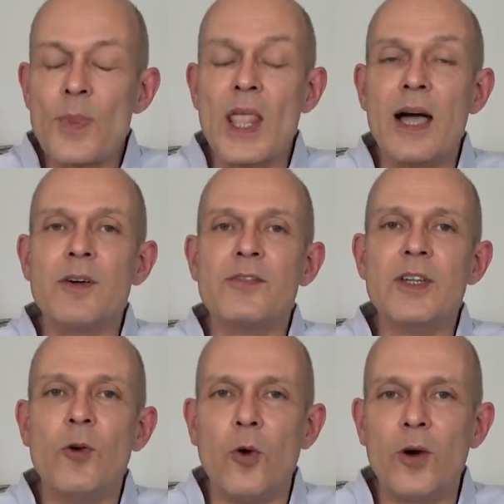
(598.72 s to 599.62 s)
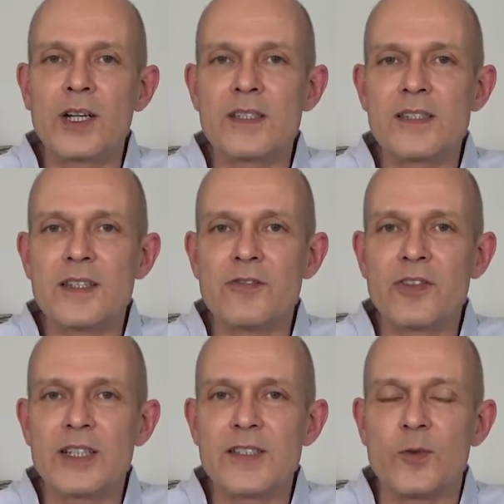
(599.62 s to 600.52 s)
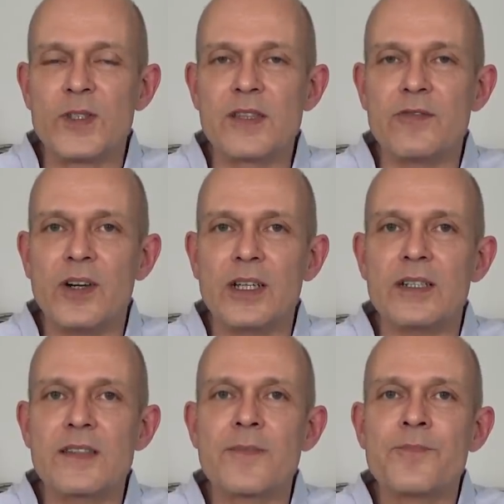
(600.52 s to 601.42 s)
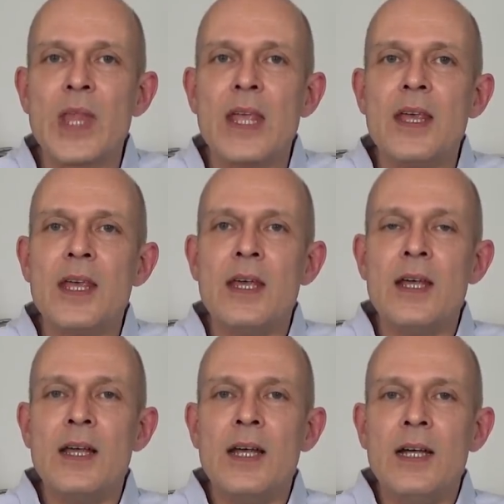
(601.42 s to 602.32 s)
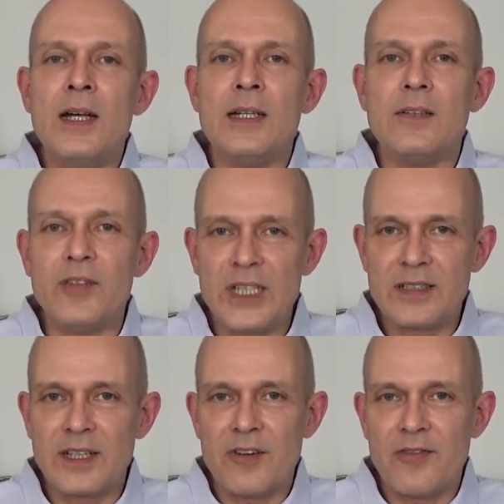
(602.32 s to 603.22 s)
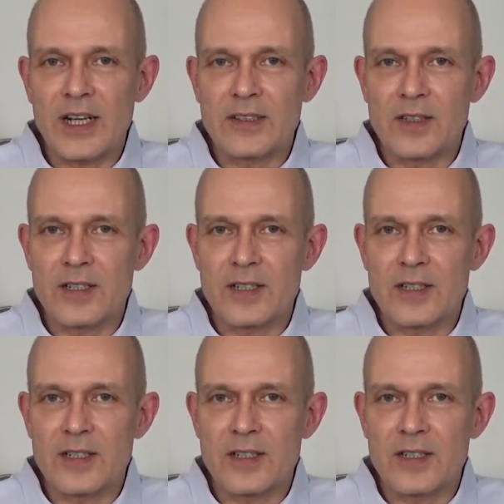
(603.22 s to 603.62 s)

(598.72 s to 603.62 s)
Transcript: Aber wie hoch ist die Inflationsgefahr jetzt? Ein wichtiger Faktor,